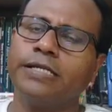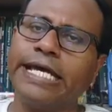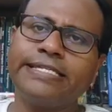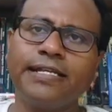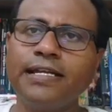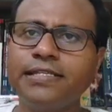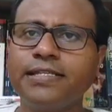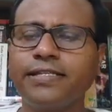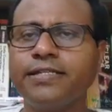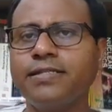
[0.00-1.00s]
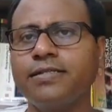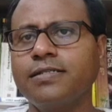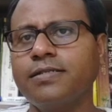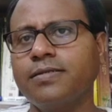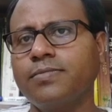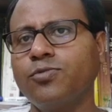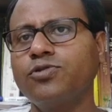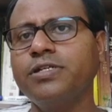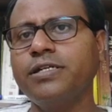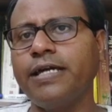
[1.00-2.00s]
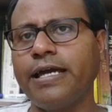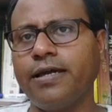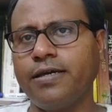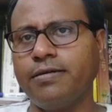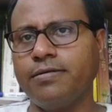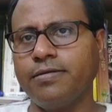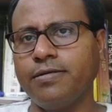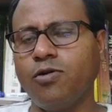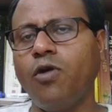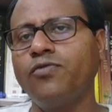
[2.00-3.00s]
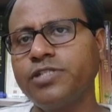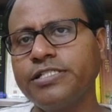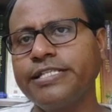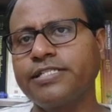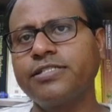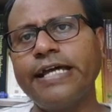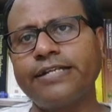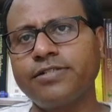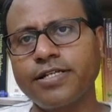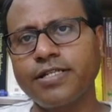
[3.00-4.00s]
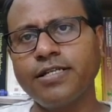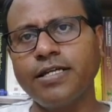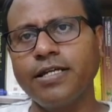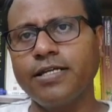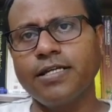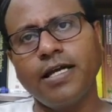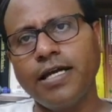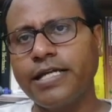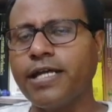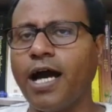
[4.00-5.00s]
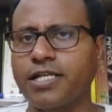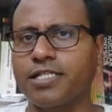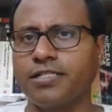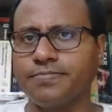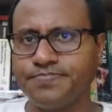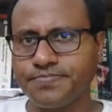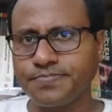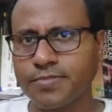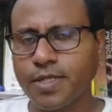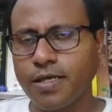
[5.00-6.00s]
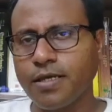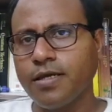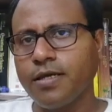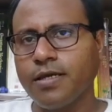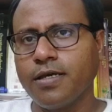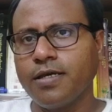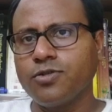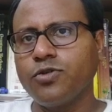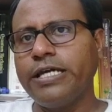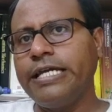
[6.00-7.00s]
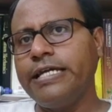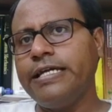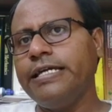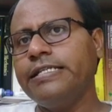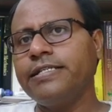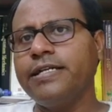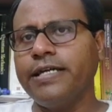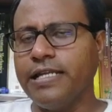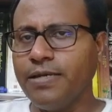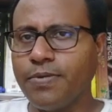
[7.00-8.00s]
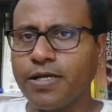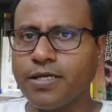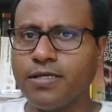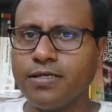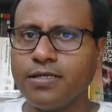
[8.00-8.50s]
ন্যাচারালি তাদের মধ্যে অপোজিট সেক্সের অ্যাট্রাকশন এটা আসে তো এইটা এলে পারে